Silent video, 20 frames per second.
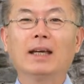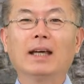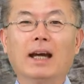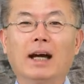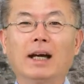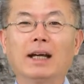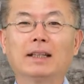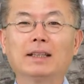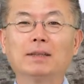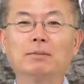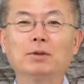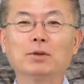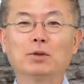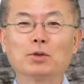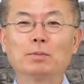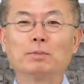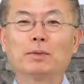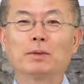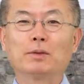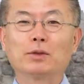하나님이
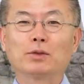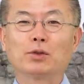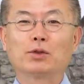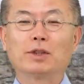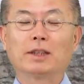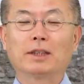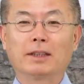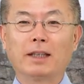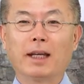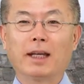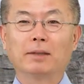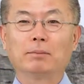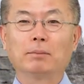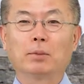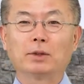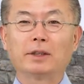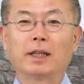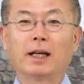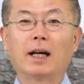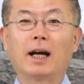율법을 주실 땐
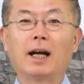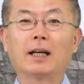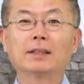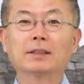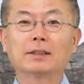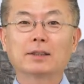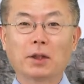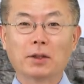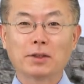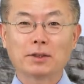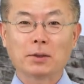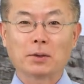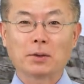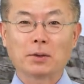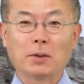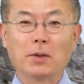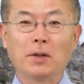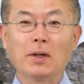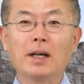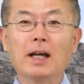모세가 서
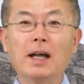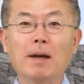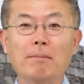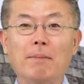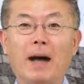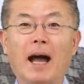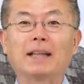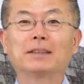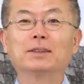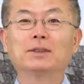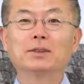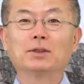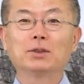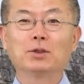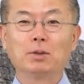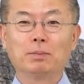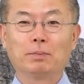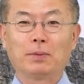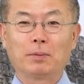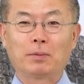있었고 받은
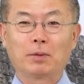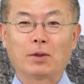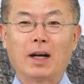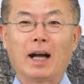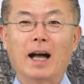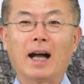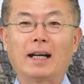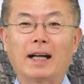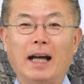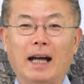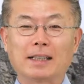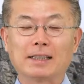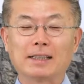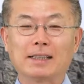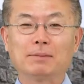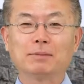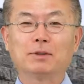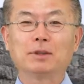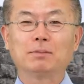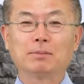율법과
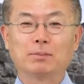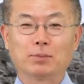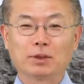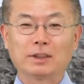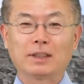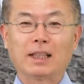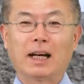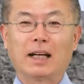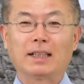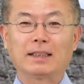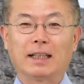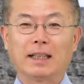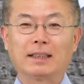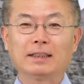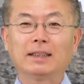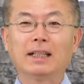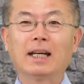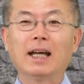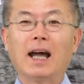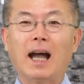가르침을 묵상할
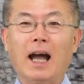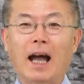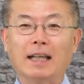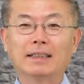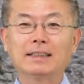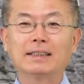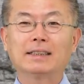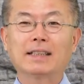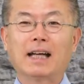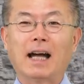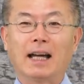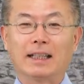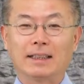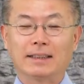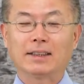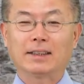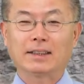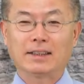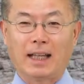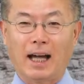때는 앉아
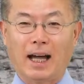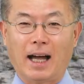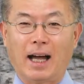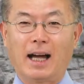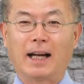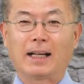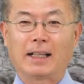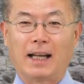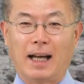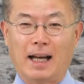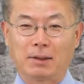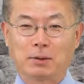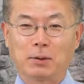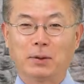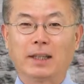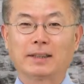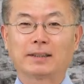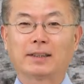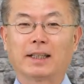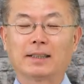
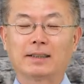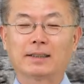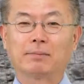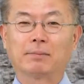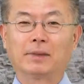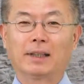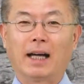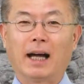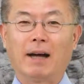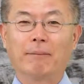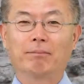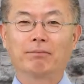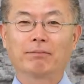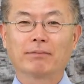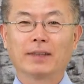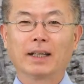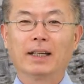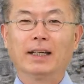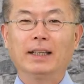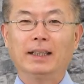있었다라고 해석했습니다.
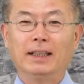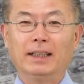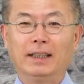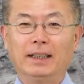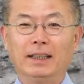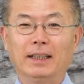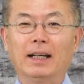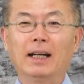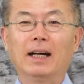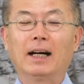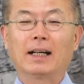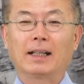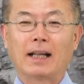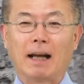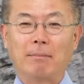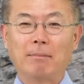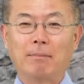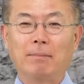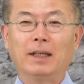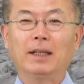2.
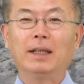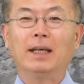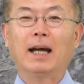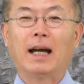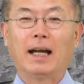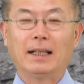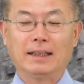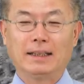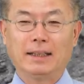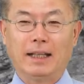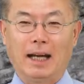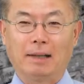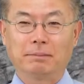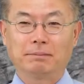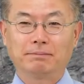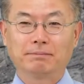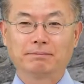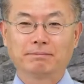랍비 하니나